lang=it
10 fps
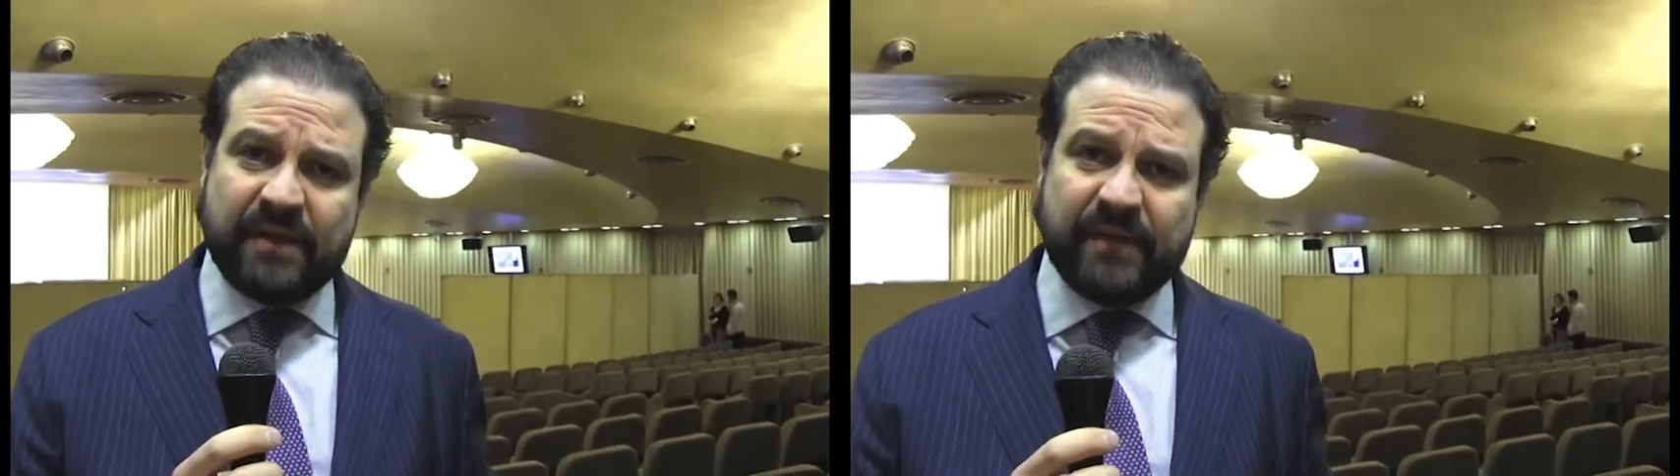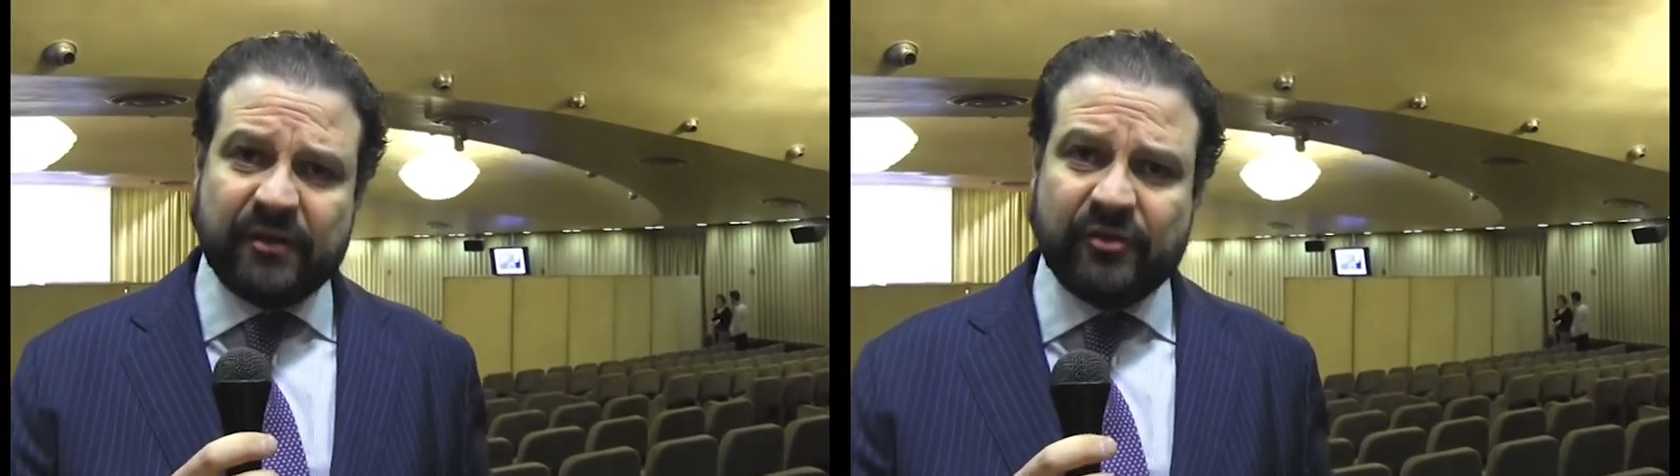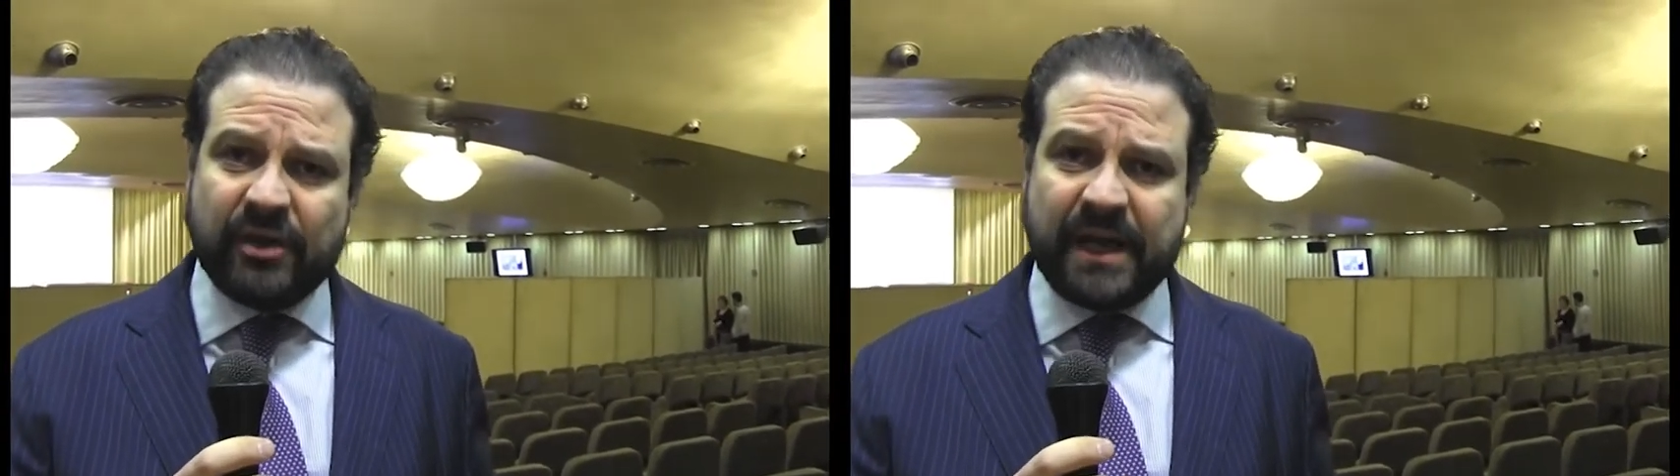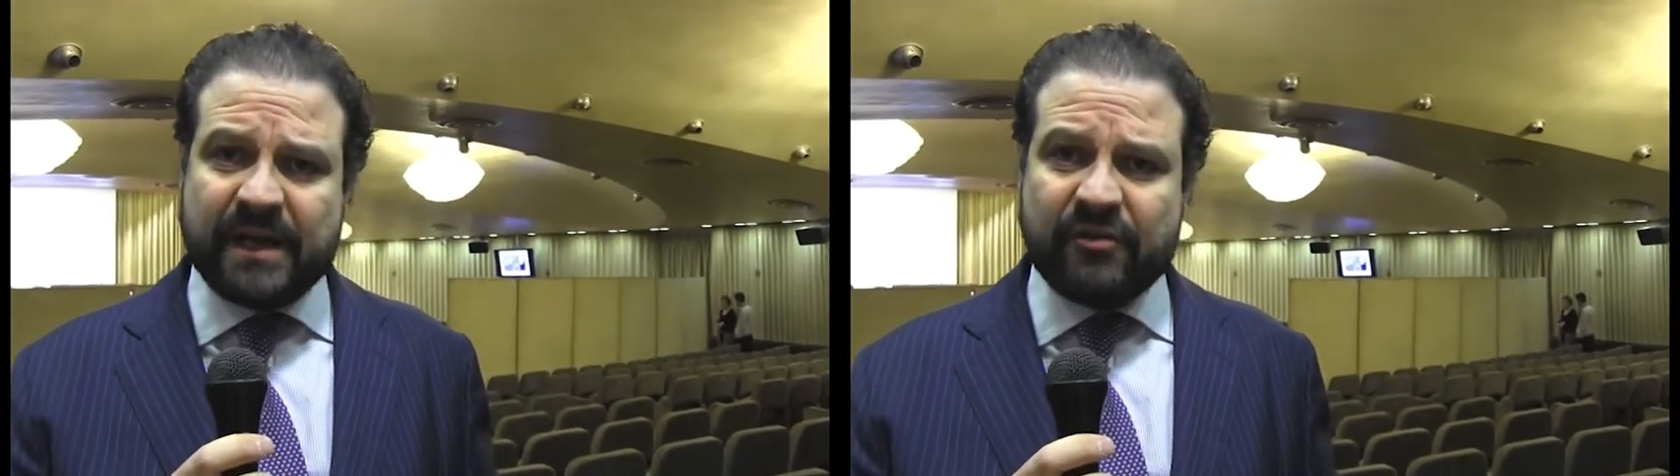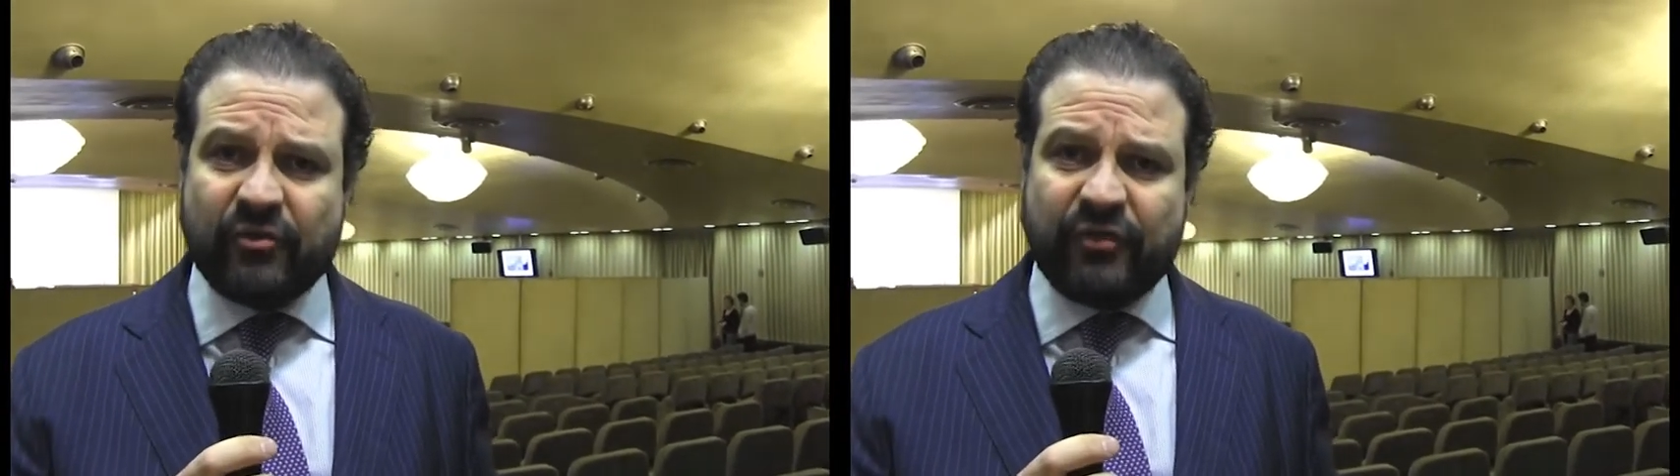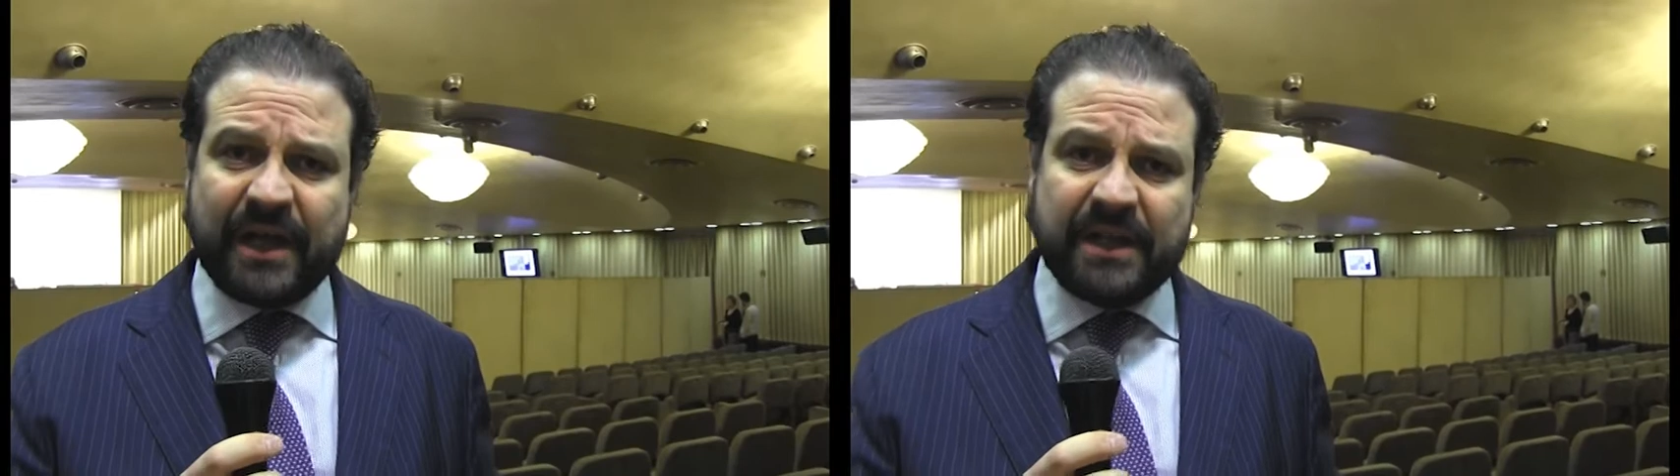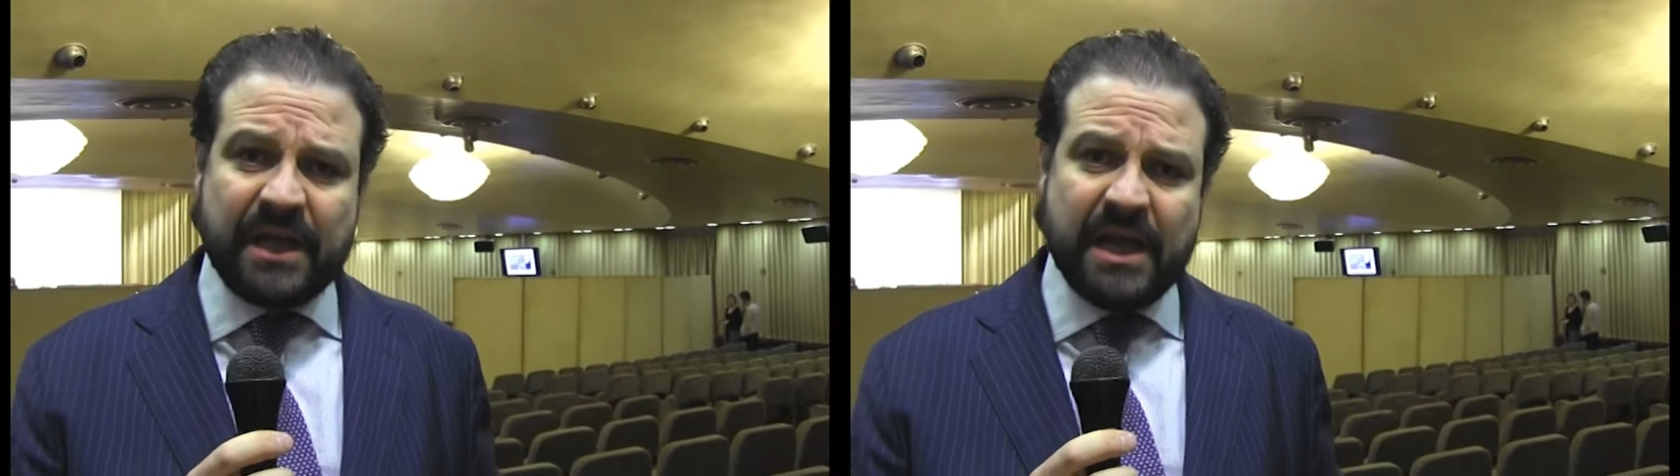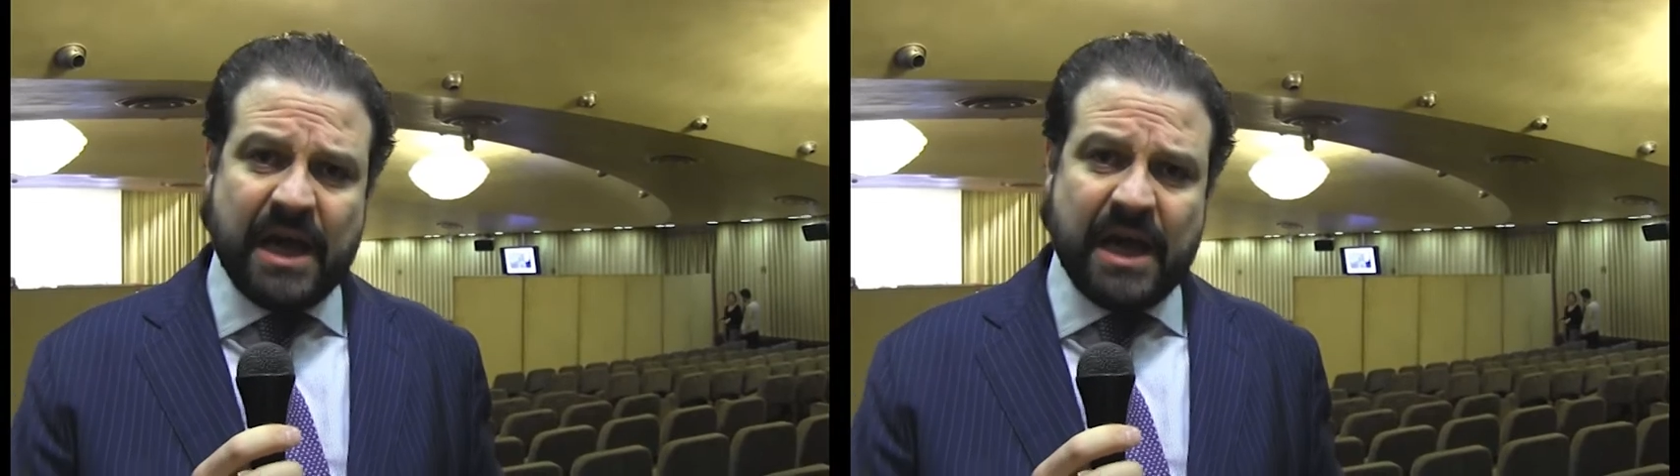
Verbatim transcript: verso le associate